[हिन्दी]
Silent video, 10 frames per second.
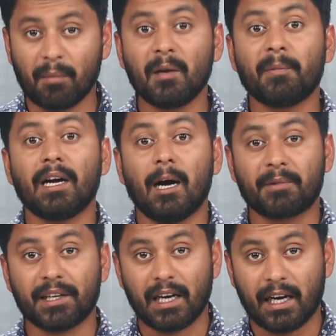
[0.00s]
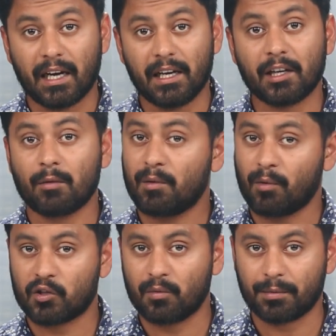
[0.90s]
मामले पर आपकी क्या राय है कमेंट
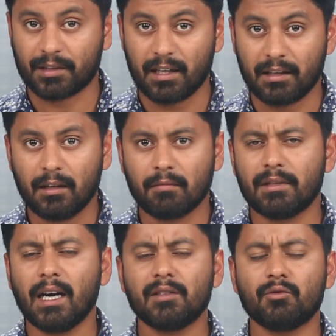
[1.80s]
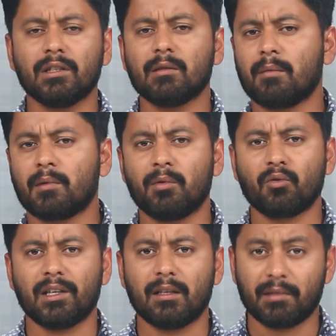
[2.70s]
बॉक्स में बताएं बिहार जुड़ी तमाम
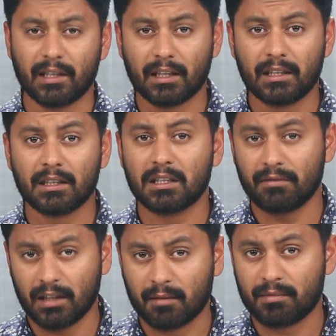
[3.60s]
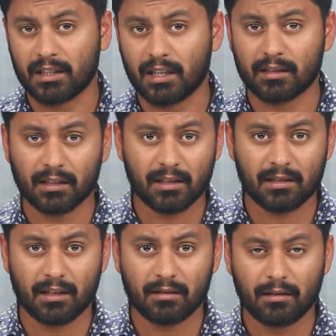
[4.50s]
खबरों के लिए बने रहिए टीवी नाइन बिहार झारखंड के
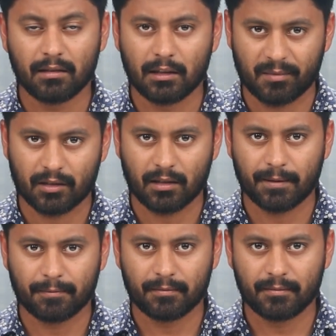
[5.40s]
साथ नमस्कार